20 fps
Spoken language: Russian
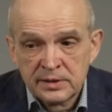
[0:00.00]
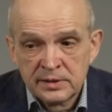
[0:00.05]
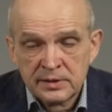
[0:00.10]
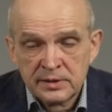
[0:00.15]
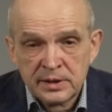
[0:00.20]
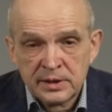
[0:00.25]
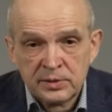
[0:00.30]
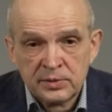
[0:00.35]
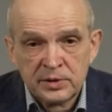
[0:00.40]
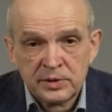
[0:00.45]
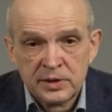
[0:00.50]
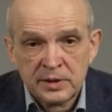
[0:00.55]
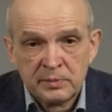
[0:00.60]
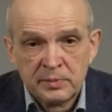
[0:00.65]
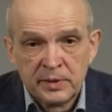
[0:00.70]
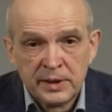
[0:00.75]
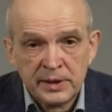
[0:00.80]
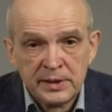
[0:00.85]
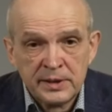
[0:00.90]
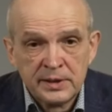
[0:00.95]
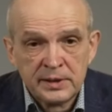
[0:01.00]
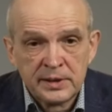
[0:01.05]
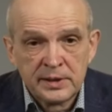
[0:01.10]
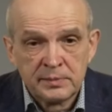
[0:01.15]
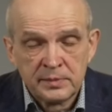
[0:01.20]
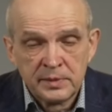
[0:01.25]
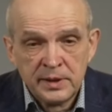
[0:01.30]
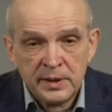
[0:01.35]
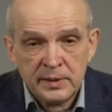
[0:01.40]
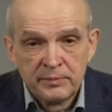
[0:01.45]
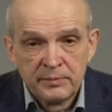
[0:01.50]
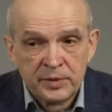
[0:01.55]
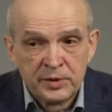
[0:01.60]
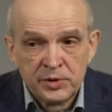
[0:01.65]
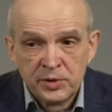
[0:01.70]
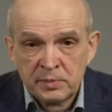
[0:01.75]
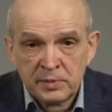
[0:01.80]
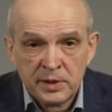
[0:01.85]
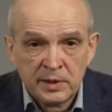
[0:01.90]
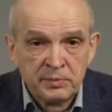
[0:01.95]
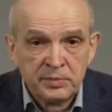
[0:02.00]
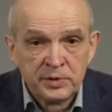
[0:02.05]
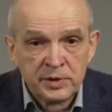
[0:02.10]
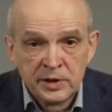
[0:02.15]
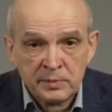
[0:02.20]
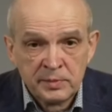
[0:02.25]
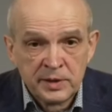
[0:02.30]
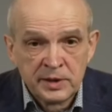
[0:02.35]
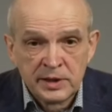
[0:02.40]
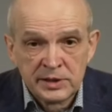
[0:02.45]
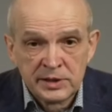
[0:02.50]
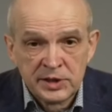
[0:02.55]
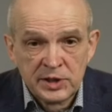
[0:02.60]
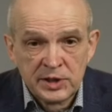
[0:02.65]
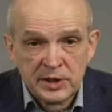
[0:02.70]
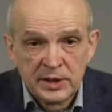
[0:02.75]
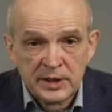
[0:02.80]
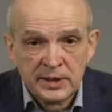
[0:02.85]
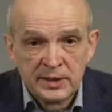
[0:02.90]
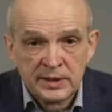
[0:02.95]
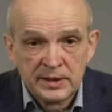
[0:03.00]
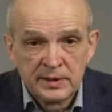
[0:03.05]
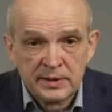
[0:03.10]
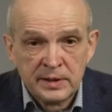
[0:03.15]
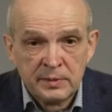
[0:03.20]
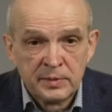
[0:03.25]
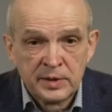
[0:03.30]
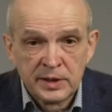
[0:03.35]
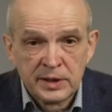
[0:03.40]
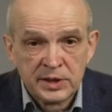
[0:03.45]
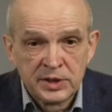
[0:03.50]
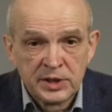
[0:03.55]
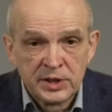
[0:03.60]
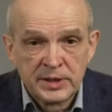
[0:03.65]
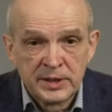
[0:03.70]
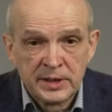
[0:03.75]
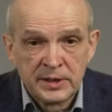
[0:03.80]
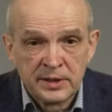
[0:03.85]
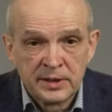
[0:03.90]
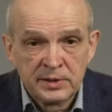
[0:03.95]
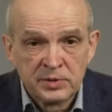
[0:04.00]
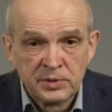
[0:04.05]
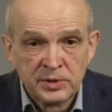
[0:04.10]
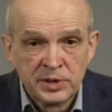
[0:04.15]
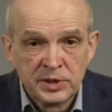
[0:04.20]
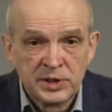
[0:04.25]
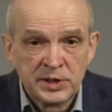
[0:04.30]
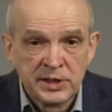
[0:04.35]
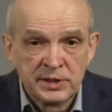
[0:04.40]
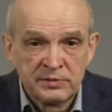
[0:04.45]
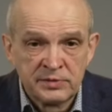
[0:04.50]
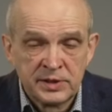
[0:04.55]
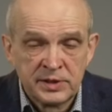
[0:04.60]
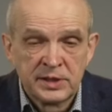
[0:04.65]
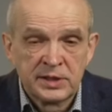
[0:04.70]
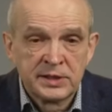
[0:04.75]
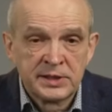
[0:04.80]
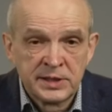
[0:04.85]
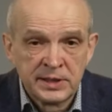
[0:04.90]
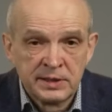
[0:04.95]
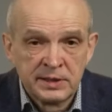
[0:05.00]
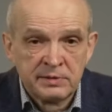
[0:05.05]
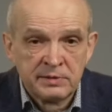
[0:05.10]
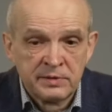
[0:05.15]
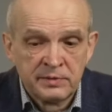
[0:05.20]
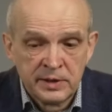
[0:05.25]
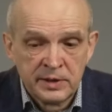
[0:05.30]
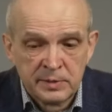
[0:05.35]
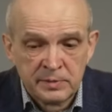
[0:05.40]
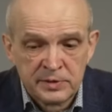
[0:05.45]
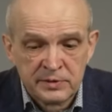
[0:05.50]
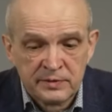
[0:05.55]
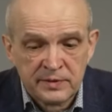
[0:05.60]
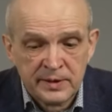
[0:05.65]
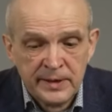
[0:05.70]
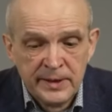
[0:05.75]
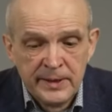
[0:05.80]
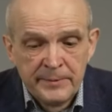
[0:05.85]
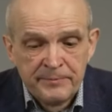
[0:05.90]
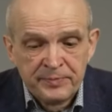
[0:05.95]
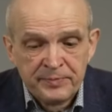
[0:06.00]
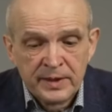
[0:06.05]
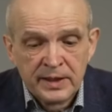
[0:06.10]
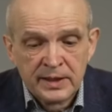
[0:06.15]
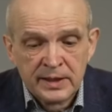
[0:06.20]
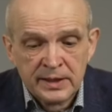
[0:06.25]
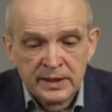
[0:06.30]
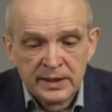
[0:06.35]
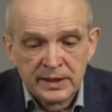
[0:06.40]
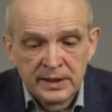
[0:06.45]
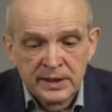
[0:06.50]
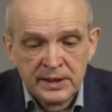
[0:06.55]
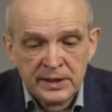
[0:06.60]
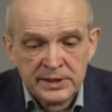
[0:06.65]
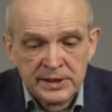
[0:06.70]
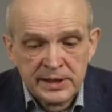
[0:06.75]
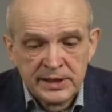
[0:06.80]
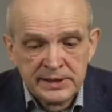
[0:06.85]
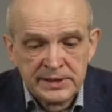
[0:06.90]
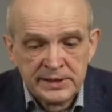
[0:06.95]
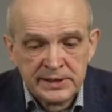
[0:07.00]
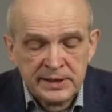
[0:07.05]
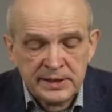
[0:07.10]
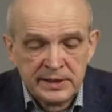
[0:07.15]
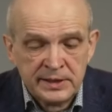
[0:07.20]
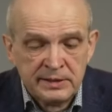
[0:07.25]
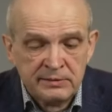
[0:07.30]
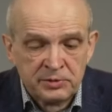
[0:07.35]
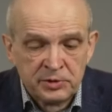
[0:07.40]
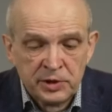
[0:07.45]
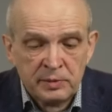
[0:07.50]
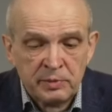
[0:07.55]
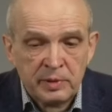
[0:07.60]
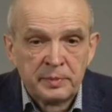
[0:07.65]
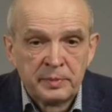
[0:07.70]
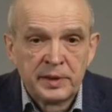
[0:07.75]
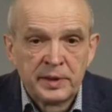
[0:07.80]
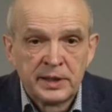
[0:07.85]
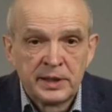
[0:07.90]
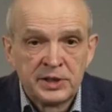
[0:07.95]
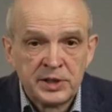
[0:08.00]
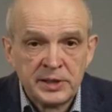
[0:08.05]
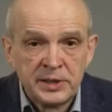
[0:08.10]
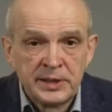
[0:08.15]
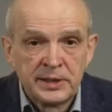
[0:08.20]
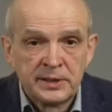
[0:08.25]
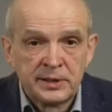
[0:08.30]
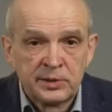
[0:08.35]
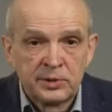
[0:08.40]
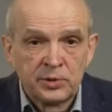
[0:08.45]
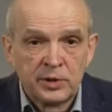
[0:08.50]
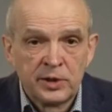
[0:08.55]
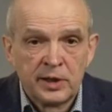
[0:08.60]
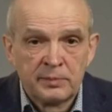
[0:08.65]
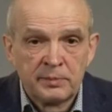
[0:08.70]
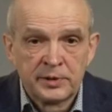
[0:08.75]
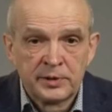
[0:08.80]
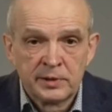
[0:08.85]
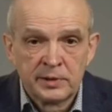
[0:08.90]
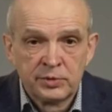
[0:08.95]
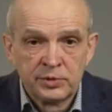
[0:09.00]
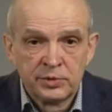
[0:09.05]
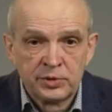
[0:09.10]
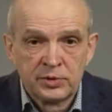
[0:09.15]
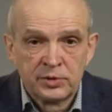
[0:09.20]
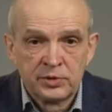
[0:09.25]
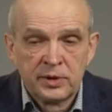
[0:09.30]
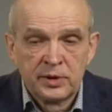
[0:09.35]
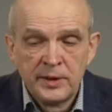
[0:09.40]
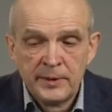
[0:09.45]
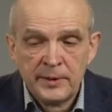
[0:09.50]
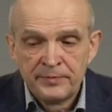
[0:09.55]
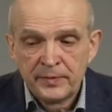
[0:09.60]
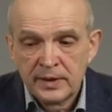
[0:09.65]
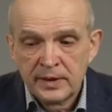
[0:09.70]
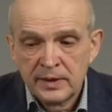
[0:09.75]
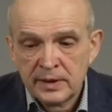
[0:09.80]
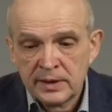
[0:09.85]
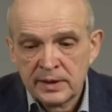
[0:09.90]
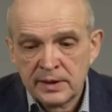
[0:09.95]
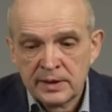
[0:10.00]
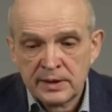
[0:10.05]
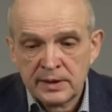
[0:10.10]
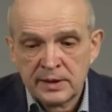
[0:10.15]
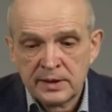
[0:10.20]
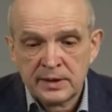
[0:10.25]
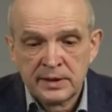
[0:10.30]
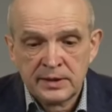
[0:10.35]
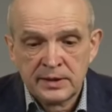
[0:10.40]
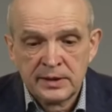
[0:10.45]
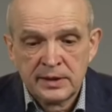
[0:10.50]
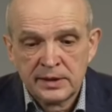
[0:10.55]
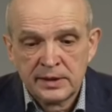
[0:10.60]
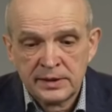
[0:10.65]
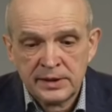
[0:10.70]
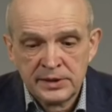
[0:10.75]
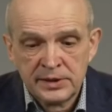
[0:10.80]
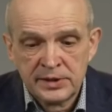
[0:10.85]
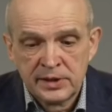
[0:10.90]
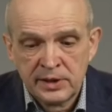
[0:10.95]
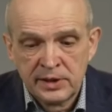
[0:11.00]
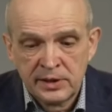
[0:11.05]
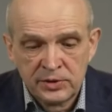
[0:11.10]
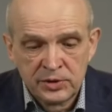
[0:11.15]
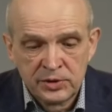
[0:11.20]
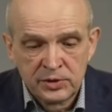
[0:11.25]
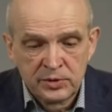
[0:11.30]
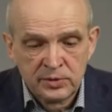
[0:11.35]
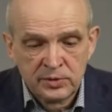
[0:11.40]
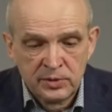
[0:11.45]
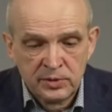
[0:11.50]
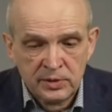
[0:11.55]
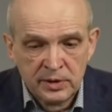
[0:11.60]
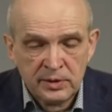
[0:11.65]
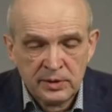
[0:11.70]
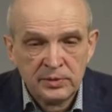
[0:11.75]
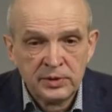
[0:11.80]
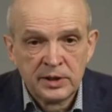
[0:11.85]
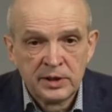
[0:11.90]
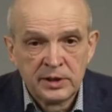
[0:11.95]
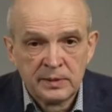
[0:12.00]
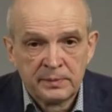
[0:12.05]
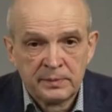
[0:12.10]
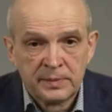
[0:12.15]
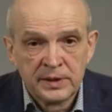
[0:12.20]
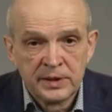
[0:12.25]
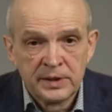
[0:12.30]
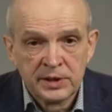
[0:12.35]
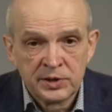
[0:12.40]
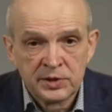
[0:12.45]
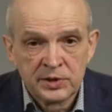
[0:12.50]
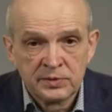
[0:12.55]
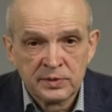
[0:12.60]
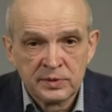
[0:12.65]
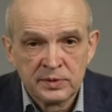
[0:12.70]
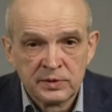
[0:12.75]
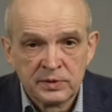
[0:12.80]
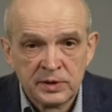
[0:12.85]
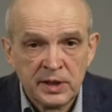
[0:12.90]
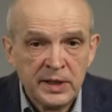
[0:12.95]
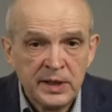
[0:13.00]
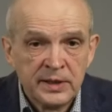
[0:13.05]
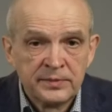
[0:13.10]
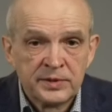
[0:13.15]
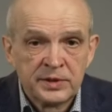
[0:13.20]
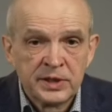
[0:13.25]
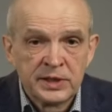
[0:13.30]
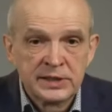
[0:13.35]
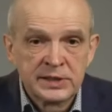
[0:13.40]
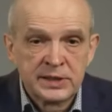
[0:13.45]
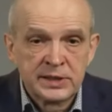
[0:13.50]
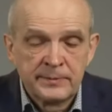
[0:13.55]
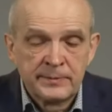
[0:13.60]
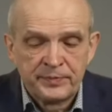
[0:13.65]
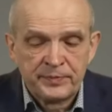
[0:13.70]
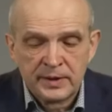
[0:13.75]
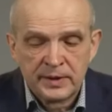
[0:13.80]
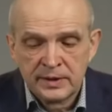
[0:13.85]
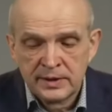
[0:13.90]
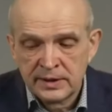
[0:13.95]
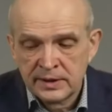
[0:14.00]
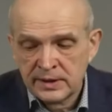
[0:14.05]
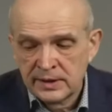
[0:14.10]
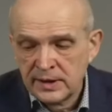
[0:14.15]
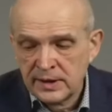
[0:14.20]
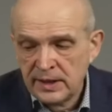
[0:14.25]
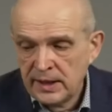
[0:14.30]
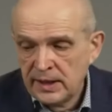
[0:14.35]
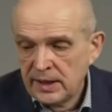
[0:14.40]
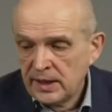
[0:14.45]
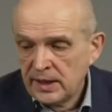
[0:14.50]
э, какой-то банде, там, причем она будет немногочисленна, немногочисленна. То есть сейчас все эти силовые ведомства, а, организации, они вроде бы многочисленны, но только потому, что а, они знают, что люди это поддерживают. Вот часто а,